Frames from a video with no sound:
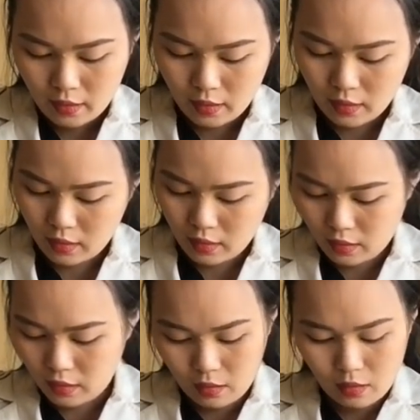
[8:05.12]

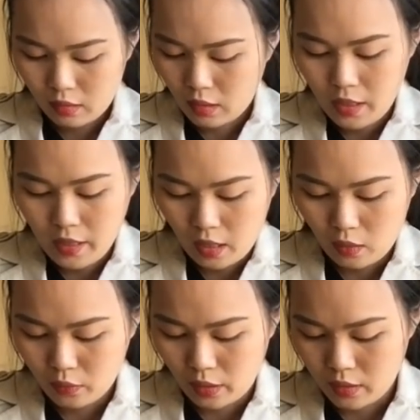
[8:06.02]
cái tới giờ
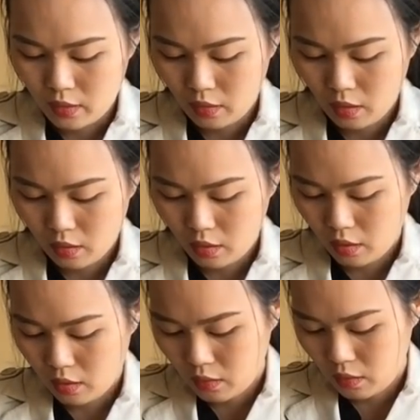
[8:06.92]
luôn vẫn chưa
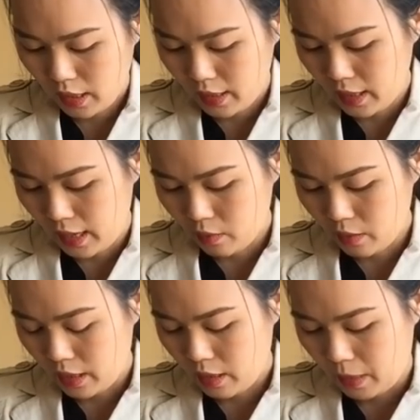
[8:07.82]
có lấy cái áo
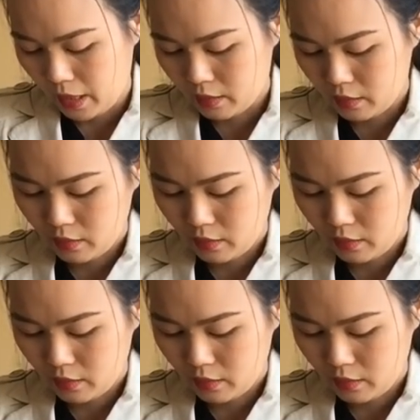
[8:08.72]
này ra mặc.